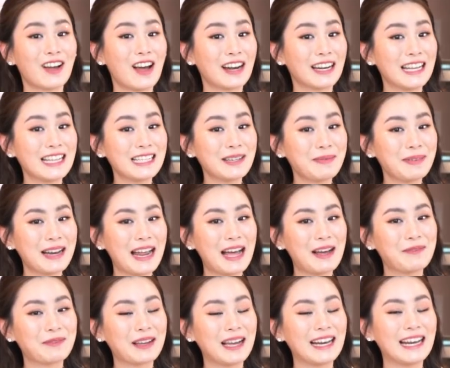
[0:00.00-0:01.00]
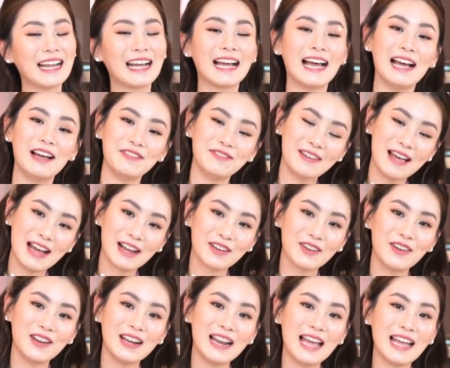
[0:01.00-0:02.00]
แต่ก่อนที่จะไปทำกันนะคะฝาก
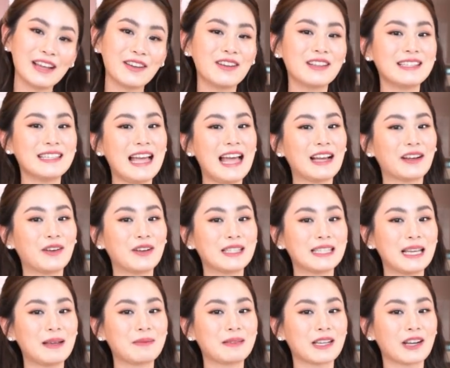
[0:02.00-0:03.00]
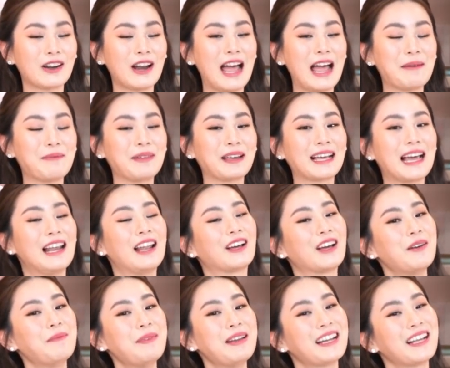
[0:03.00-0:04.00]
กดไลค์ค์กดแชร์ กด subscribe นะคะแล้
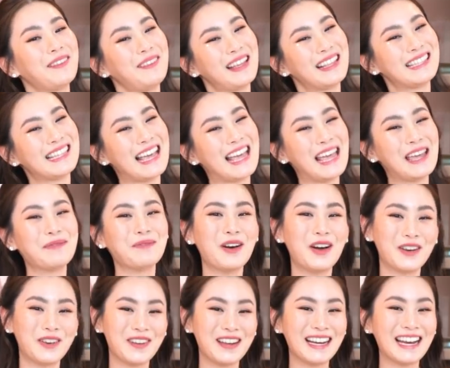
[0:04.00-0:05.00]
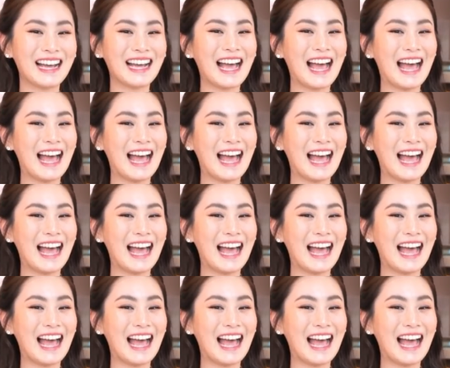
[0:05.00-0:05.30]
วก็เป็นกำลังใจให้หมอด้วยนะ